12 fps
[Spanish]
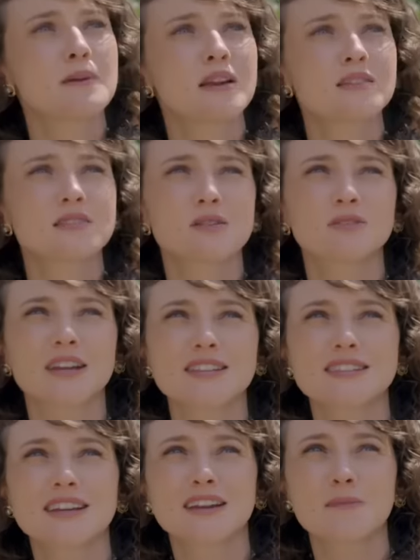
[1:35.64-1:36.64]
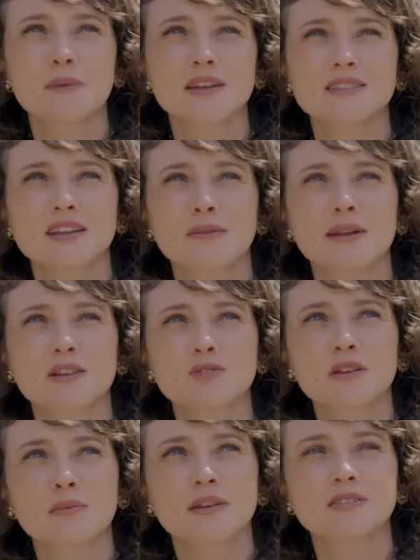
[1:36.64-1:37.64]
van a hacer una cena para celebrar su
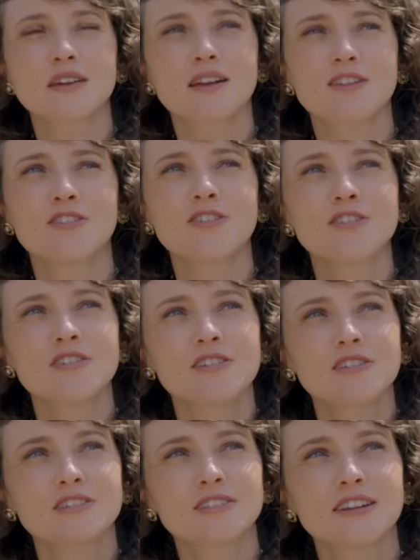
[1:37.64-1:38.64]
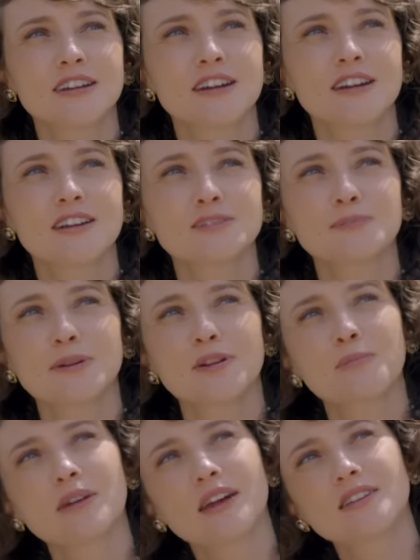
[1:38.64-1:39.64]
aniversario. ¿Te espero
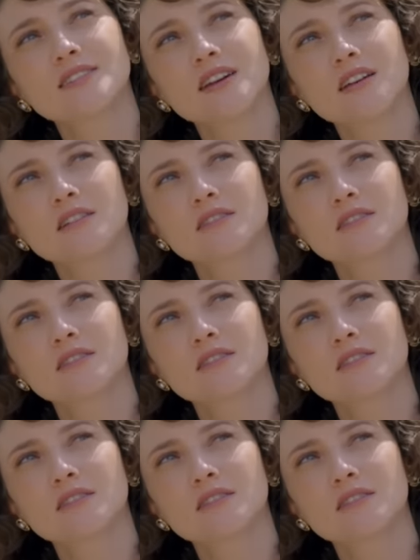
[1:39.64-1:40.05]
en mi casa?